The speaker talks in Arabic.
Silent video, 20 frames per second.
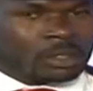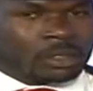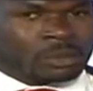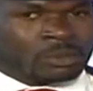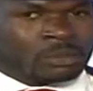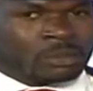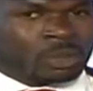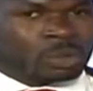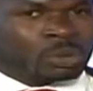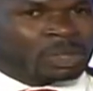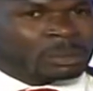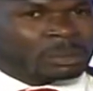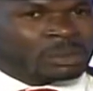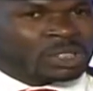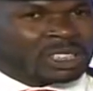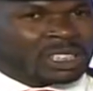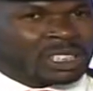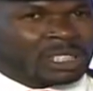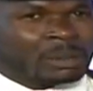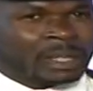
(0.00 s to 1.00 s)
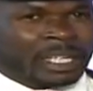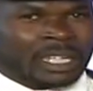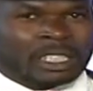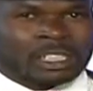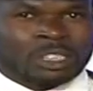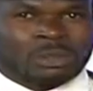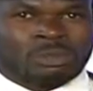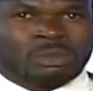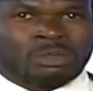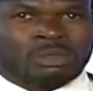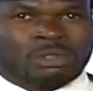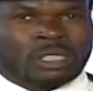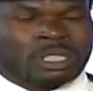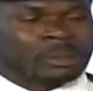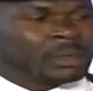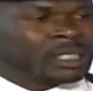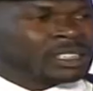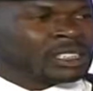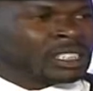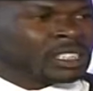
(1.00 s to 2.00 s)
فكنا بنشتغل بحاجه اسمه
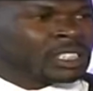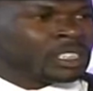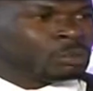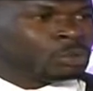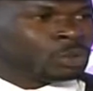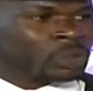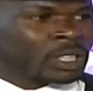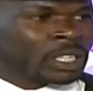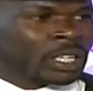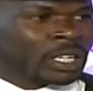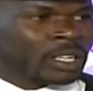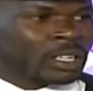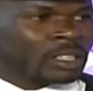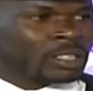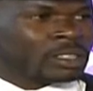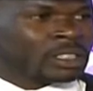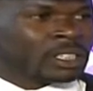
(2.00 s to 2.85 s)
الميزانيه المتاحه